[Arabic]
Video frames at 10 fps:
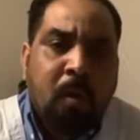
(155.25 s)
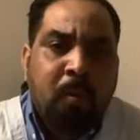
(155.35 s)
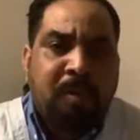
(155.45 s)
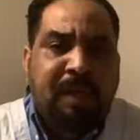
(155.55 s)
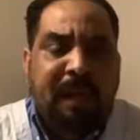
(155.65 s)

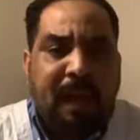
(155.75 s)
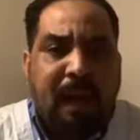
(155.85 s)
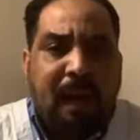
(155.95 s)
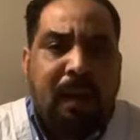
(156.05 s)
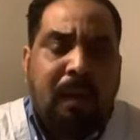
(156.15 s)

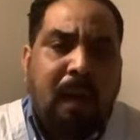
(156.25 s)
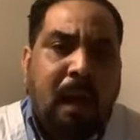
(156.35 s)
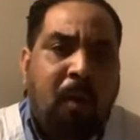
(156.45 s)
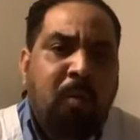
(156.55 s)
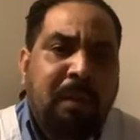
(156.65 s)
والسرقه
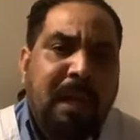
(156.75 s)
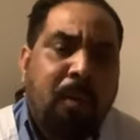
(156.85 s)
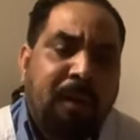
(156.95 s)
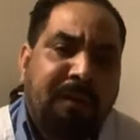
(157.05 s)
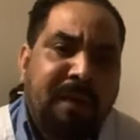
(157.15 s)
اعوذ بالله
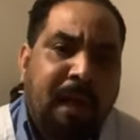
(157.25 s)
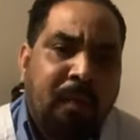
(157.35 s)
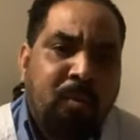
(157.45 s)
والاحتيال على